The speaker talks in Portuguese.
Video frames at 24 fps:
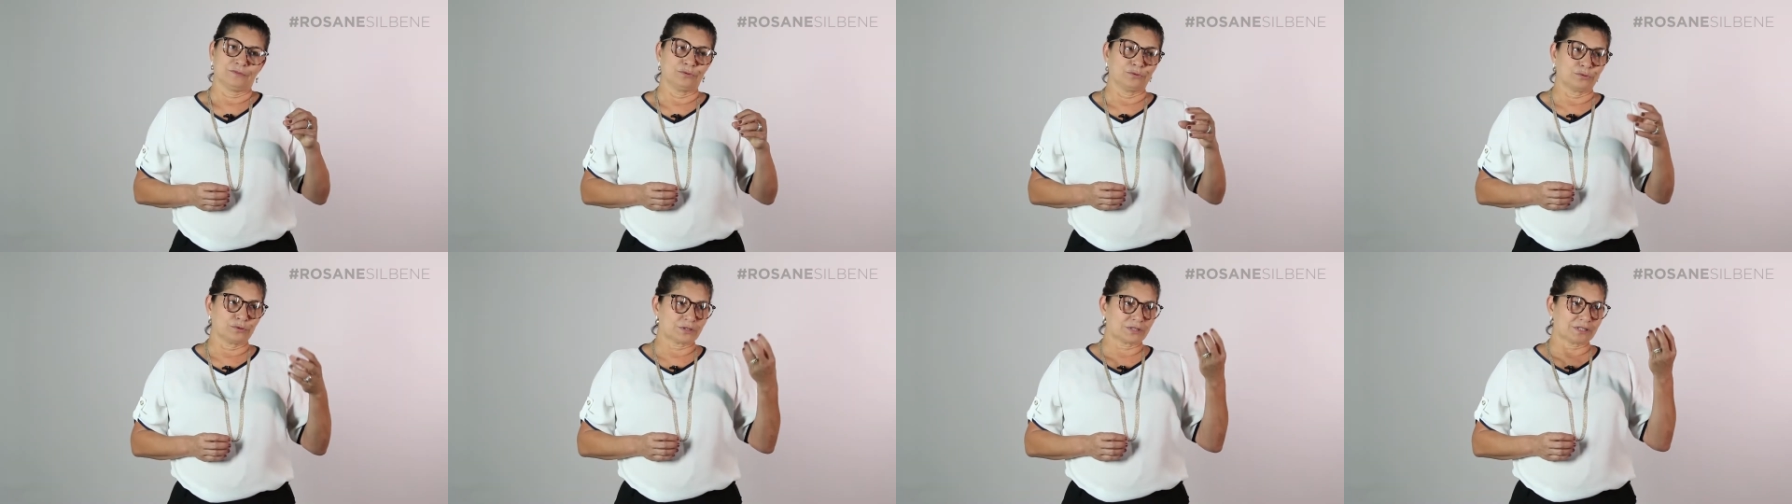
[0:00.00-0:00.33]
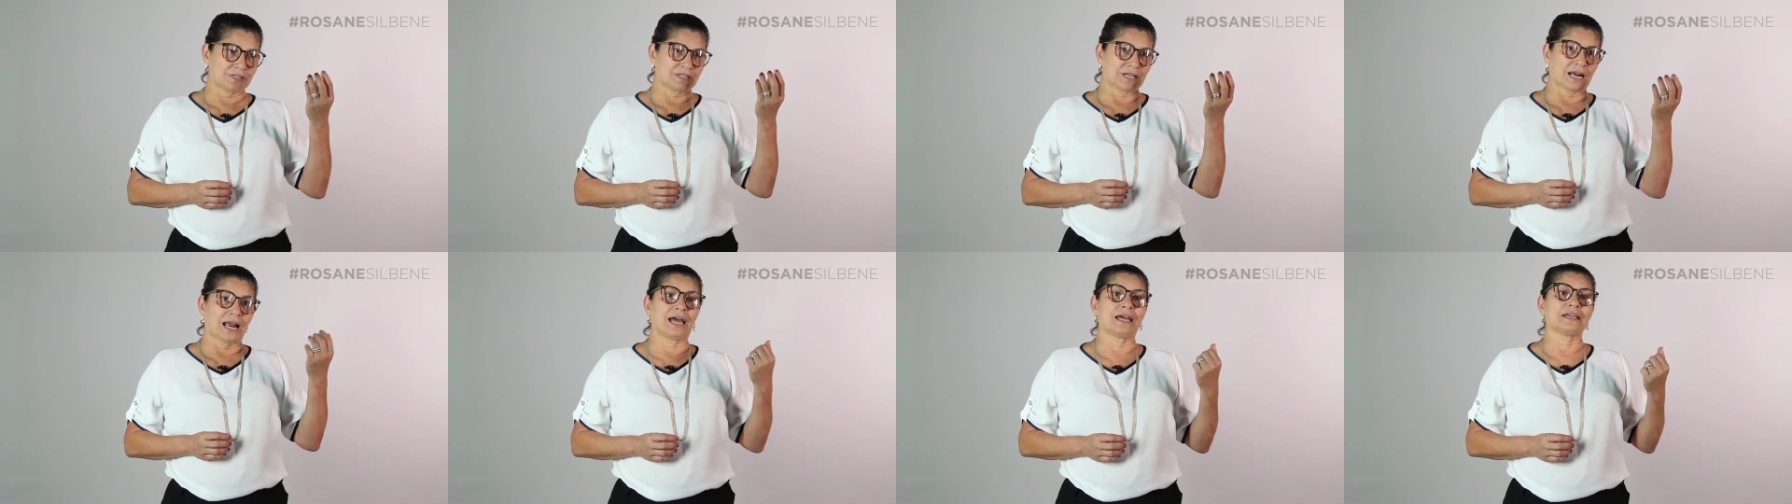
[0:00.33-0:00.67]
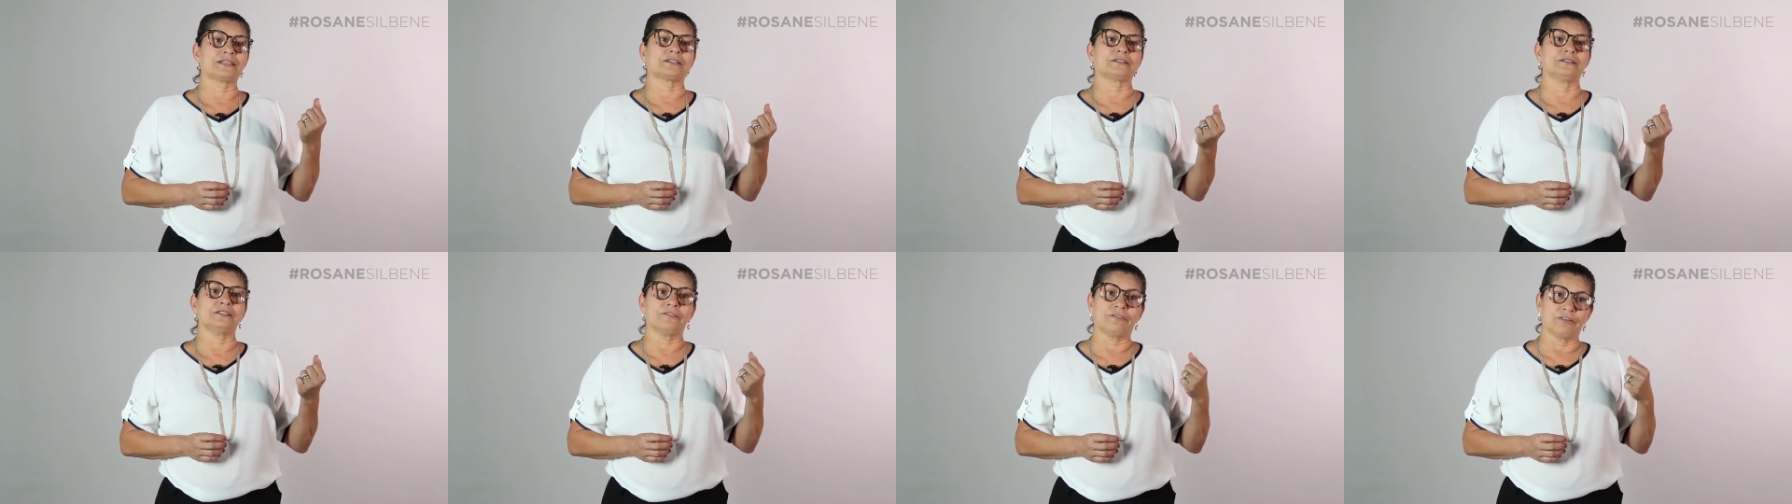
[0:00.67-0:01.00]
nos
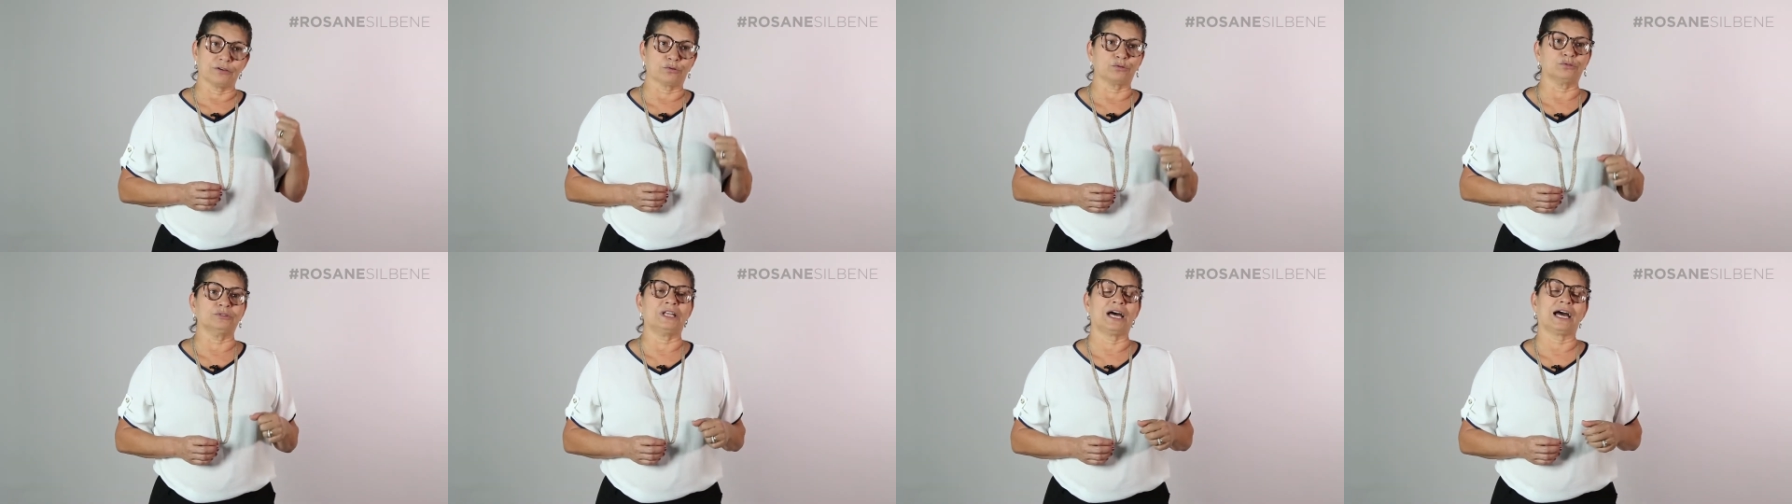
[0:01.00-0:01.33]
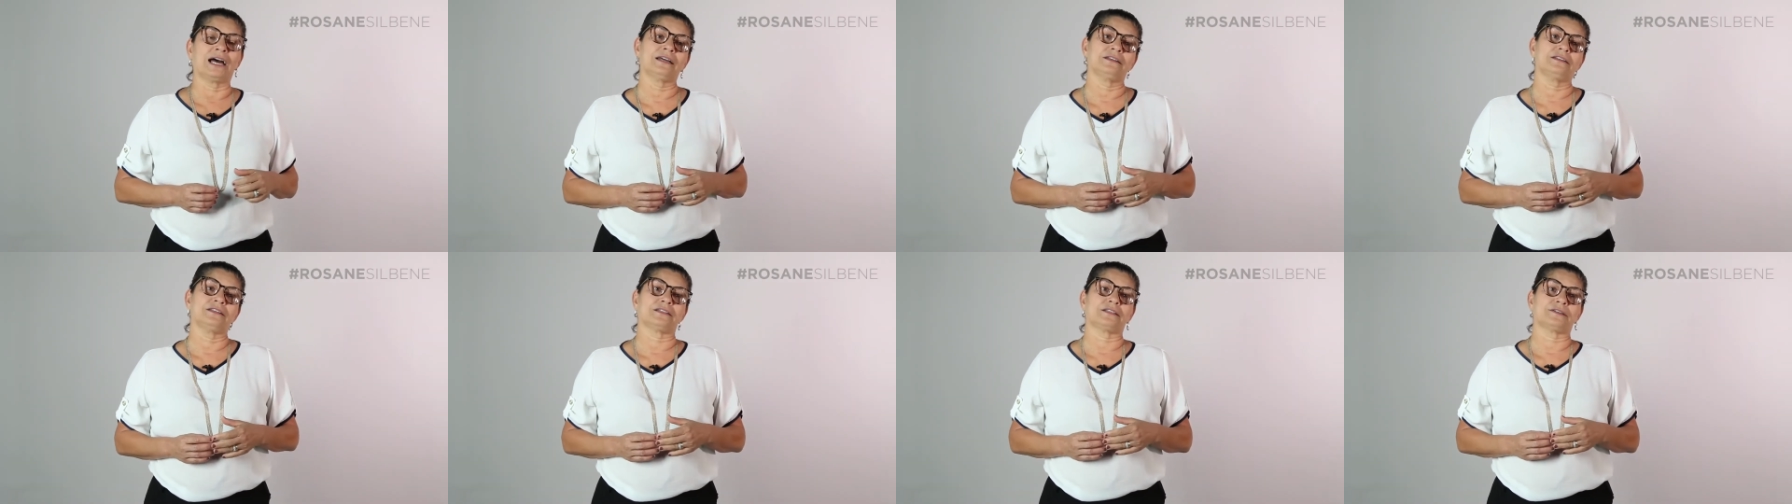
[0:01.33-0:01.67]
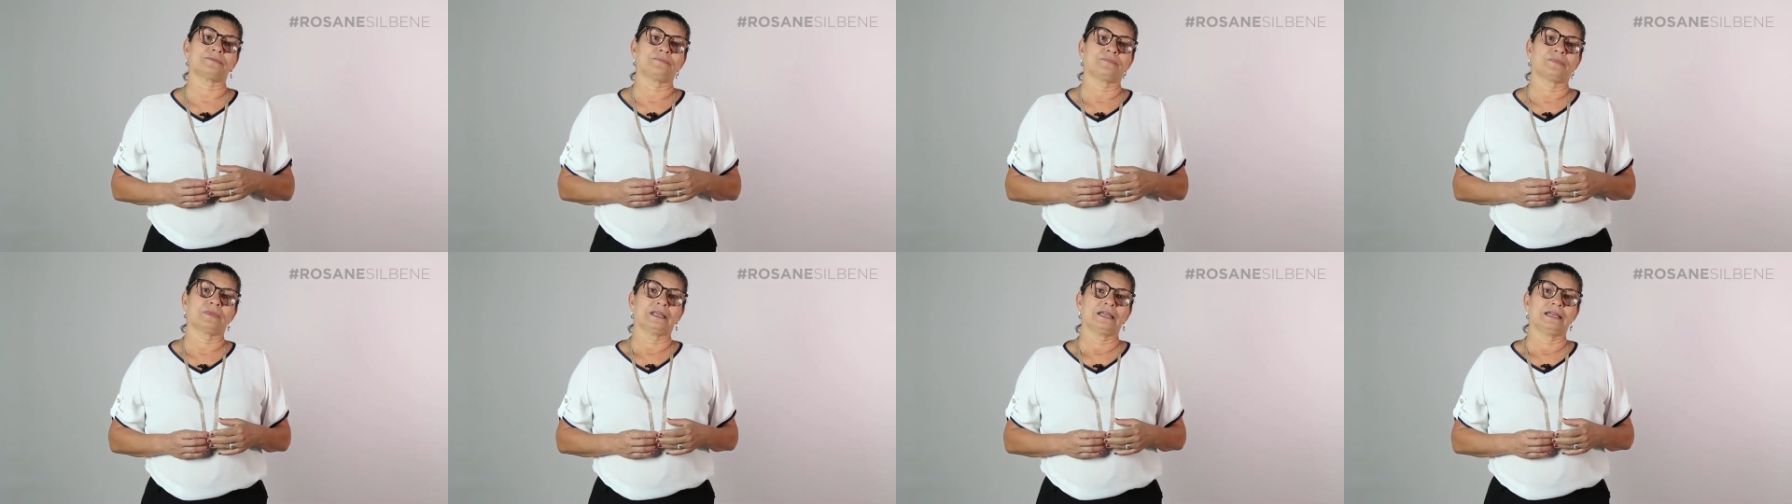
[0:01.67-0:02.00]
traz dificuldades,